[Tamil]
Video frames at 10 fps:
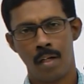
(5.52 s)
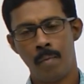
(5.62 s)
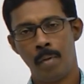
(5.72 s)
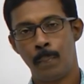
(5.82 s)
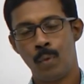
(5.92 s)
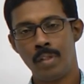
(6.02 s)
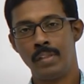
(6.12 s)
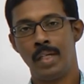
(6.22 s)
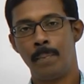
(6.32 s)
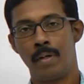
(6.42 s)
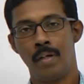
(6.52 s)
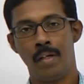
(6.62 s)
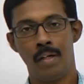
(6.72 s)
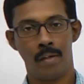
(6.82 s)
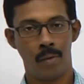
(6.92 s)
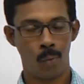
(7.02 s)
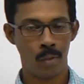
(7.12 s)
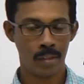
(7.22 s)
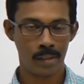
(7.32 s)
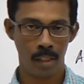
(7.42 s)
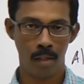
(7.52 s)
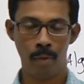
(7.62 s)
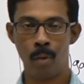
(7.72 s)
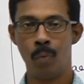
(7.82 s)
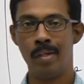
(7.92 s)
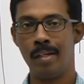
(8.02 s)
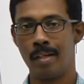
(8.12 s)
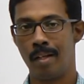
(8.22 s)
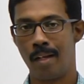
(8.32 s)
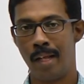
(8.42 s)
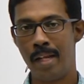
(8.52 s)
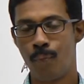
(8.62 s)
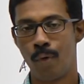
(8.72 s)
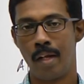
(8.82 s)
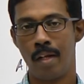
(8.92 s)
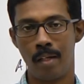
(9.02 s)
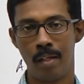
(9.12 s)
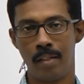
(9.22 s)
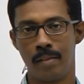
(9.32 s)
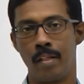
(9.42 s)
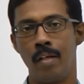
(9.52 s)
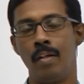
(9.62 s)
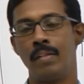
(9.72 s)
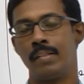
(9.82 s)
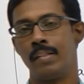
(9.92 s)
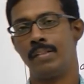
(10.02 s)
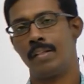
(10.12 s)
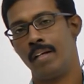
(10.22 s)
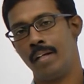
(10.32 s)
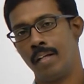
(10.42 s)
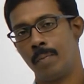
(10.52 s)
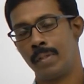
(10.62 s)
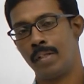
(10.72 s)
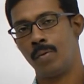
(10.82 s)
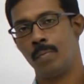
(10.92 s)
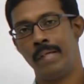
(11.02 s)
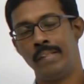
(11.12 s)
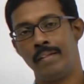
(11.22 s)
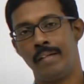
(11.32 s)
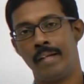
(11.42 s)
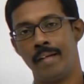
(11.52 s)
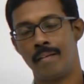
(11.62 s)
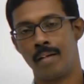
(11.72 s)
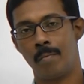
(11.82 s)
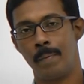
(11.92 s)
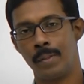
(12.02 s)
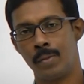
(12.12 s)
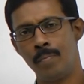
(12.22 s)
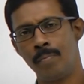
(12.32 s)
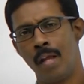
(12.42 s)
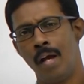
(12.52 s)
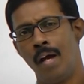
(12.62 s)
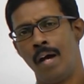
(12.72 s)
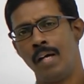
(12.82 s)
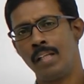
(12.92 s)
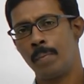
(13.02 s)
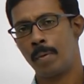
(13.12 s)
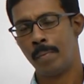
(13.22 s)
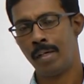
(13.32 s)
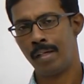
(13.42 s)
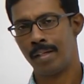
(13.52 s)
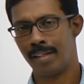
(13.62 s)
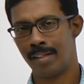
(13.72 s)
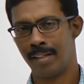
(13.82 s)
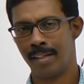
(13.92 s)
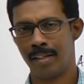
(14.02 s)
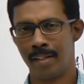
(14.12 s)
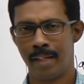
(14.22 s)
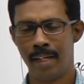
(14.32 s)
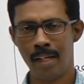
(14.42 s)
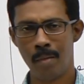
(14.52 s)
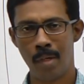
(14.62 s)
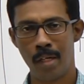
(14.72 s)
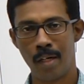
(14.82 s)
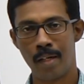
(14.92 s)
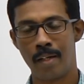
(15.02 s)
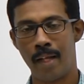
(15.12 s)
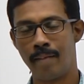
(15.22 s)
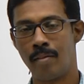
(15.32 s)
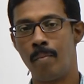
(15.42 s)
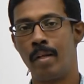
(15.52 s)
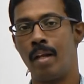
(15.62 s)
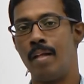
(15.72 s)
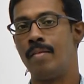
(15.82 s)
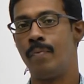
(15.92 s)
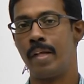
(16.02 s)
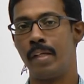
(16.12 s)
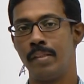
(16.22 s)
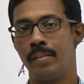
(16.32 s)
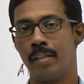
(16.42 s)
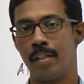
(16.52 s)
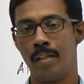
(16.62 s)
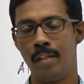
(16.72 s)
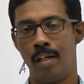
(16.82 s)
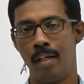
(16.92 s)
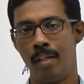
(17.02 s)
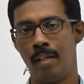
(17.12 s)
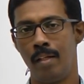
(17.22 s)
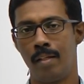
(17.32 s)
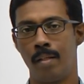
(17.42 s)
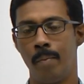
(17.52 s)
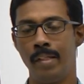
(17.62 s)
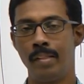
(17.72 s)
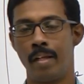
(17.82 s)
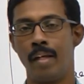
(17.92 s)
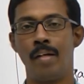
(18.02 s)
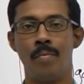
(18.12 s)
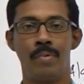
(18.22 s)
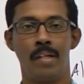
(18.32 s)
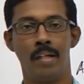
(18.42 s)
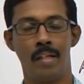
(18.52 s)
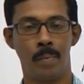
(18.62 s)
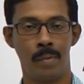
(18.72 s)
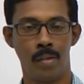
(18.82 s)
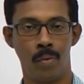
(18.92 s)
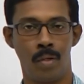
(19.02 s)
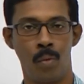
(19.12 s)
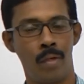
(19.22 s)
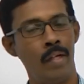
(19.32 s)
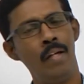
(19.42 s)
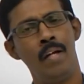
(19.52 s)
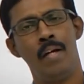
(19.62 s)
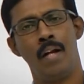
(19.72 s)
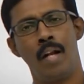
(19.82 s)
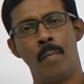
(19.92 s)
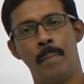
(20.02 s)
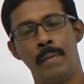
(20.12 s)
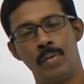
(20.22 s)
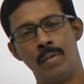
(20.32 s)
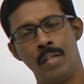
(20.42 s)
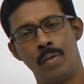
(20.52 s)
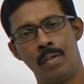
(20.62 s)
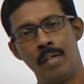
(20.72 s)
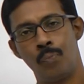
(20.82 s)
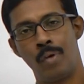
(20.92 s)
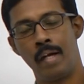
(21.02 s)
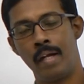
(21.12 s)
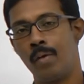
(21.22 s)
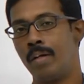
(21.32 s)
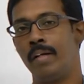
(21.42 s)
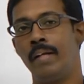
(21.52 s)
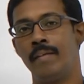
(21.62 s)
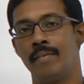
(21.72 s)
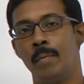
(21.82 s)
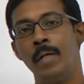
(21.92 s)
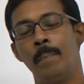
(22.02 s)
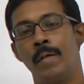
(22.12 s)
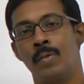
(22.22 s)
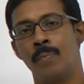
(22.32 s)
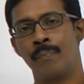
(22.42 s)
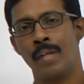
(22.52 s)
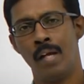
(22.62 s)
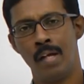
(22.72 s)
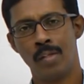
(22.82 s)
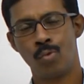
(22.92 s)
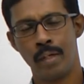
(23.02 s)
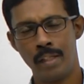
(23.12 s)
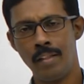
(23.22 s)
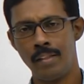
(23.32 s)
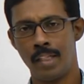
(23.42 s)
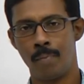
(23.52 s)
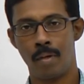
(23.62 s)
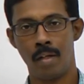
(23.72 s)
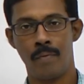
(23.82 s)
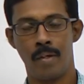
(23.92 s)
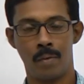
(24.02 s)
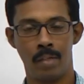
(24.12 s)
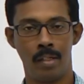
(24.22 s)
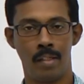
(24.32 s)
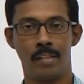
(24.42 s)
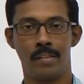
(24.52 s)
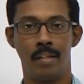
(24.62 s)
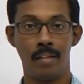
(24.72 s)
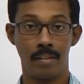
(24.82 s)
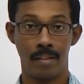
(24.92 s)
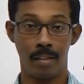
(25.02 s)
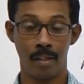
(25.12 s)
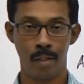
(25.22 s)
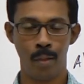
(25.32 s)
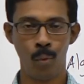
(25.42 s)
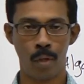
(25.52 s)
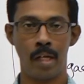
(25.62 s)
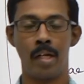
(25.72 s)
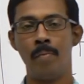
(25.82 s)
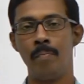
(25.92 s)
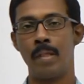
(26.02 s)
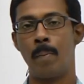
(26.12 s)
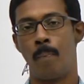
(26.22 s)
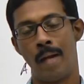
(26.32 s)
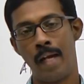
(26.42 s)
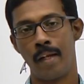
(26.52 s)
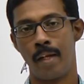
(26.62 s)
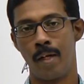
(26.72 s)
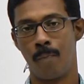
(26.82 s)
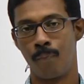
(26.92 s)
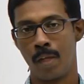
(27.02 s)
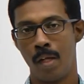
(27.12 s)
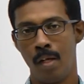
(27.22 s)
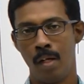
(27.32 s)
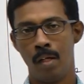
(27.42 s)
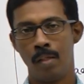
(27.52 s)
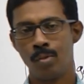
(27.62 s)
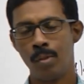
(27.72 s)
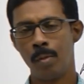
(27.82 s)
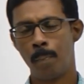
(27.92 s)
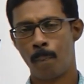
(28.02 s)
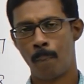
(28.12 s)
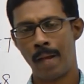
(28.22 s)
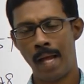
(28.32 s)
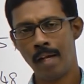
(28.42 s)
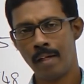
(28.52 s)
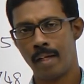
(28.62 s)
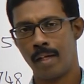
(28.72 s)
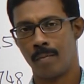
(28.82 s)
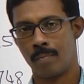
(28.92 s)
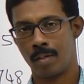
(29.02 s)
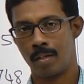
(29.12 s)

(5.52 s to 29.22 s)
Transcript: நம்ம போன சாப்டரில் வாட் இஸ் லிவிங் வேர்ல்டு லைஃப்னா என்ன செல்லுலார் ஸ்ட்ரக்சர்னா என்ன அதை பார்த்தீங்கன்னா ஒரு பேசிக் டீட்டெயில்ஸ்லாம் நம்ம பார்த்தோம் அதுக்கப்புறமா என்னென்ன மாதிரியான டாக்ஸானமிக் கிளாசிஃபிகேஷன்ஸ் இருக்குது அதில் இந்த மேஜர் கிங்டம்ஸ் என்ன அதை பற்றின ஒரு அவுட்லைன் நம்ம பார்த்தோம் அதோட ஃபங்கையோட டீட்டெயில்ஸ் நம்ம பார்த்தோம் ஸோ இந்த சாப்டரில் வேகோன ஸ்டார்ட் த நியூ கிங்டம் த பிளான் கிங்டம் ஸோ பிளான் கிங்டம்